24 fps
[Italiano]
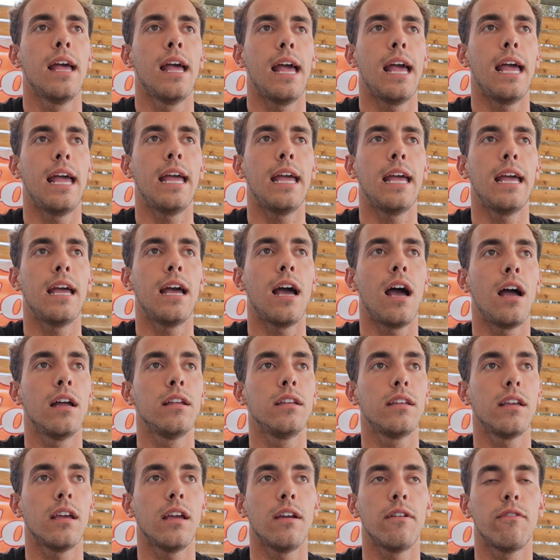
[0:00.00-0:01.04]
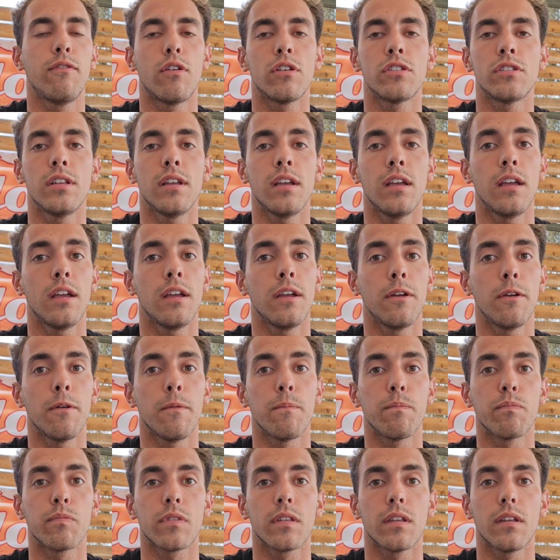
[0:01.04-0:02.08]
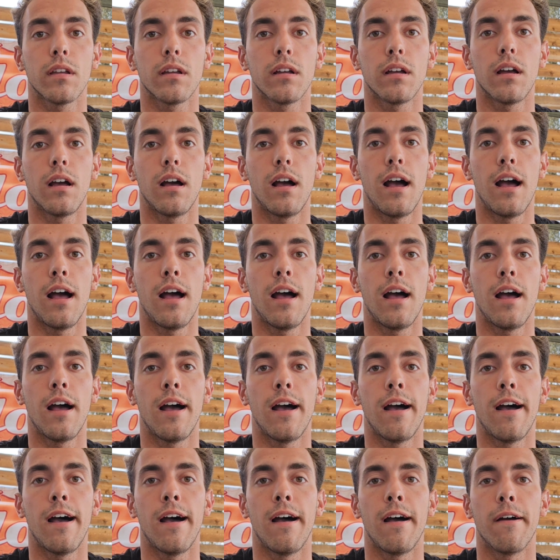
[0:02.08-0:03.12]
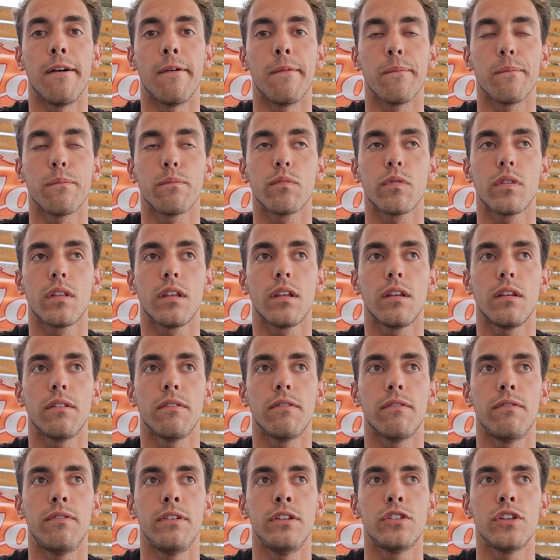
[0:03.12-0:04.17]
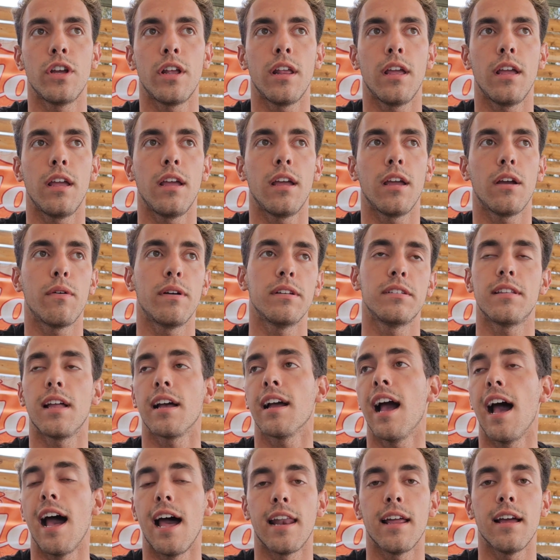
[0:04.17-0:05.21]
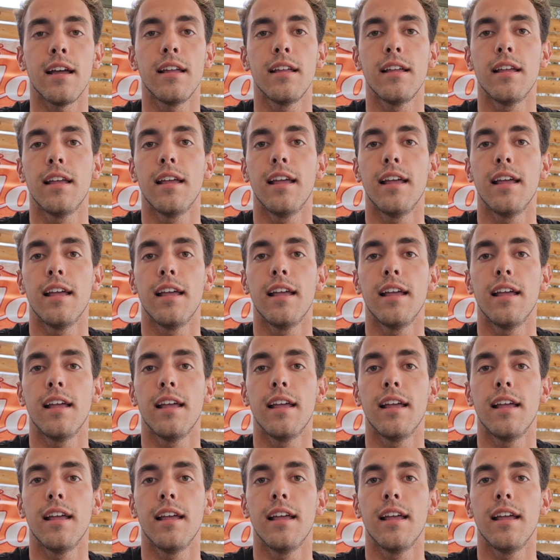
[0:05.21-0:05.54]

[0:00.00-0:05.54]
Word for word: E anche forse mm, a vincere questa gara.